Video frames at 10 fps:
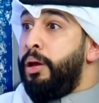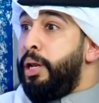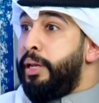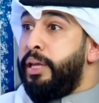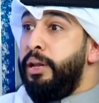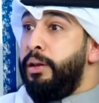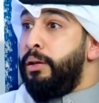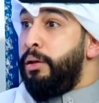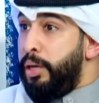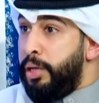الكل
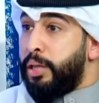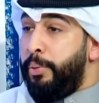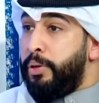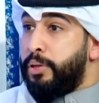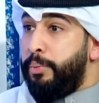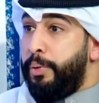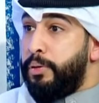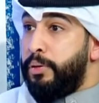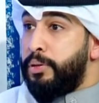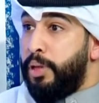نقولها اي طبعا طبعا
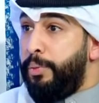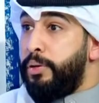اوكي طبعاً انت